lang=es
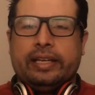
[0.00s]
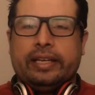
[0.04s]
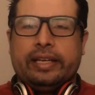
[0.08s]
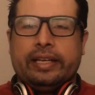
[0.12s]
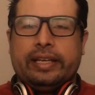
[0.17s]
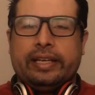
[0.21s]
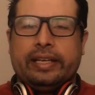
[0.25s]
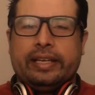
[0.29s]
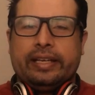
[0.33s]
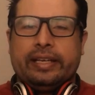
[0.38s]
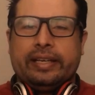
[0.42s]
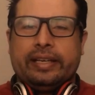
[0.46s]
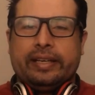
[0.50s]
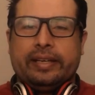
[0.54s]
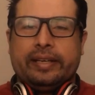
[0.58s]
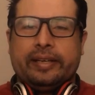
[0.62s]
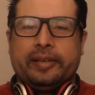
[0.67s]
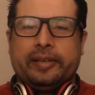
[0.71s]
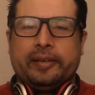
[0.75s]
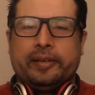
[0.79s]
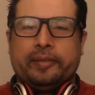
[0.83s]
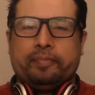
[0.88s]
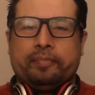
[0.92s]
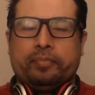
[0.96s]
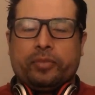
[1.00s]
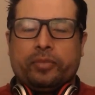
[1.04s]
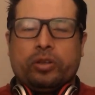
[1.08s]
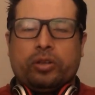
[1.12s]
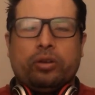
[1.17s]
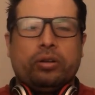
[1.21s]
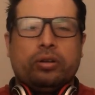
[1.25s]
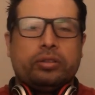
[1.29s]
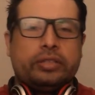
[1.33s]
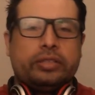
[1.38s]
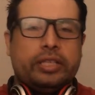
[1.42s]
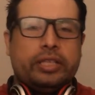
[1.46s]
eh,
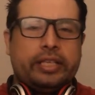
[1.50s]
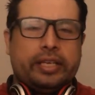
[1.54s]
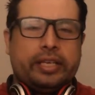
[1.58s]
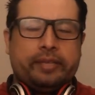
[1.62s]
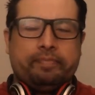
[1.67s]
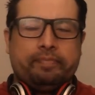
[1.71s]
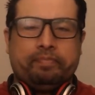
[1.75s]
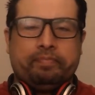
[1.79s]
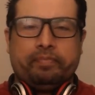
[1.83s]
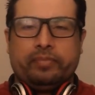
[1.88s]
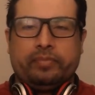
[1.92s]
con los DJ.